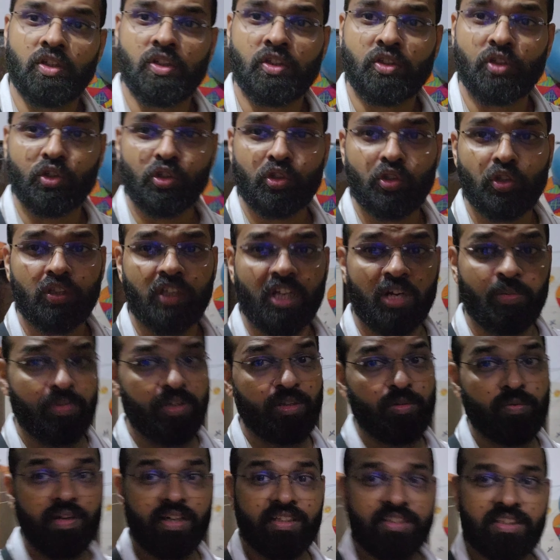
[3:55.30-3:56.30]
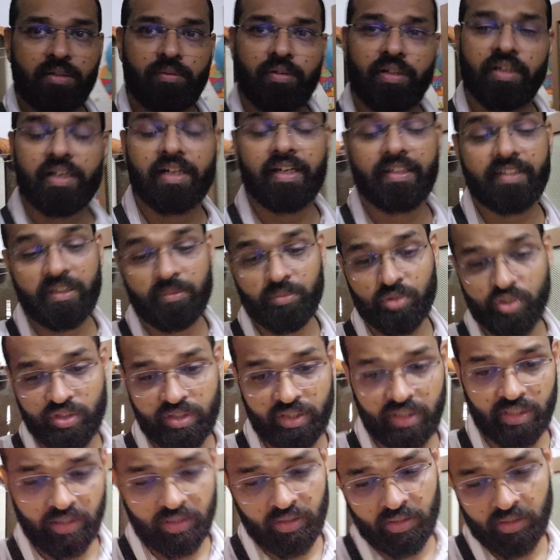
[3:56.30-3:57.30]
सोच तो धर्मिंद भाई साहब ने कहा था
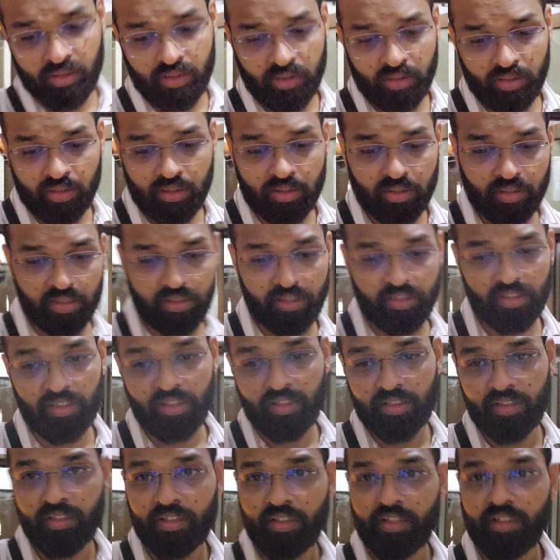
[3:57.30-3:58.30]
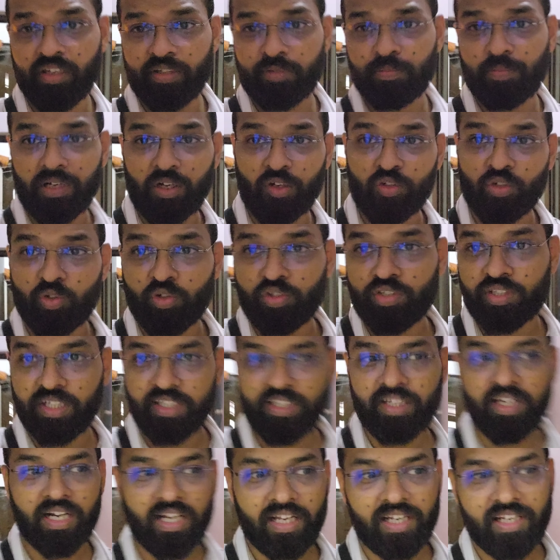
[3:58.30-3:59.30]
मुझसे कि इस माउंट को सही
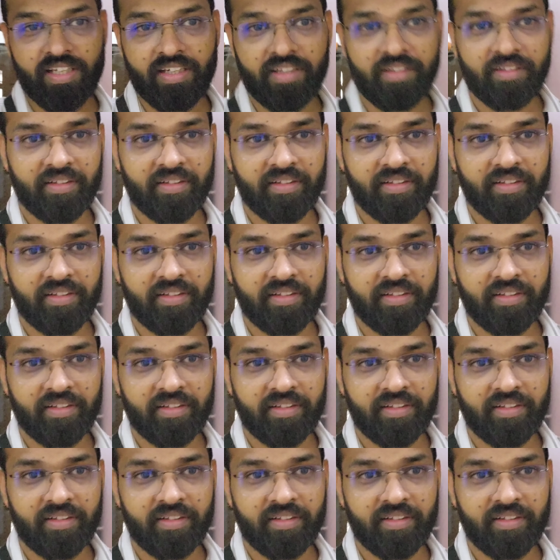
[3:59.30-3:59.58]
करा ले